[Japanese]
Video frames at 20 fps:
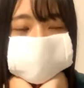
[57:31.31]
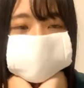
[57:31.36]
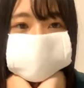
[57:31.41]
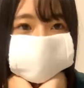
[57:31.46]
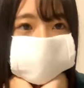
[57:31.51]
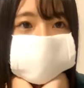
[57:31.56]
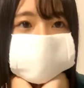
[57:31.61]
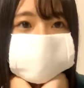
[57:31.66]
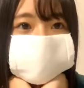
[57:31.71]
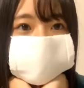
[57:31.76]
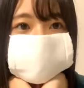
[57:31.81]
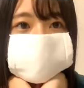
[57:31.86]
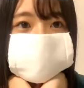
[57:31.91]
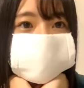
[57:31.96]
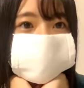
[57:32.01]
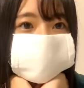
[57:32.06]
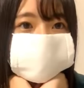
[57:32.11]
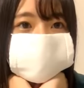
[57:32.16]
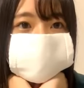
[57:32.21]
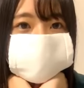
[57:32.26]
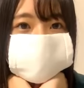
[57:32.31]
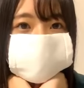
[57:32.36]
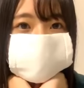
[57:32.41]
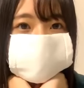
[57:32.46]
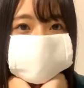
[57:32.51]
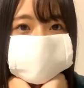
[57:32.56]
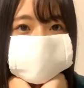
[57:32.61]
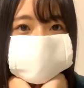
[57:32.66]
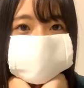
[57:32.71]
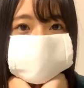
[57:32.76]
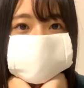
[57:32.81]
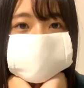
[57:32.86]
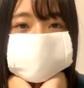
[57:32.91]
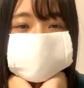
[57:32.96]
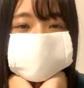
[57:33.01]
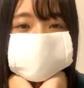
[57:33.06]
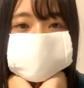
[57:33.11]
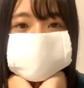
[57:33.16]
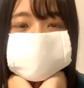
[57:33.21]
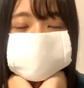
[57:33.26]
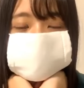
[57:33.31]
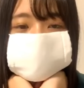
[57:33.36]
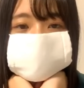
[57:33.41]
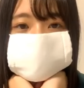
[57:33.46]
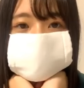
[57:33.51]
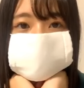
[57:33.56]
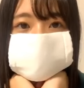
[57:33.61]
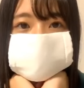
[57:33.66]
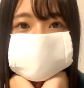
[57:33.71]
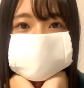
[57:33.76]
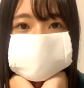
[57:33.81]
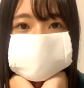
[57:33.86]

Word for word: 毎日見てました実家にいる時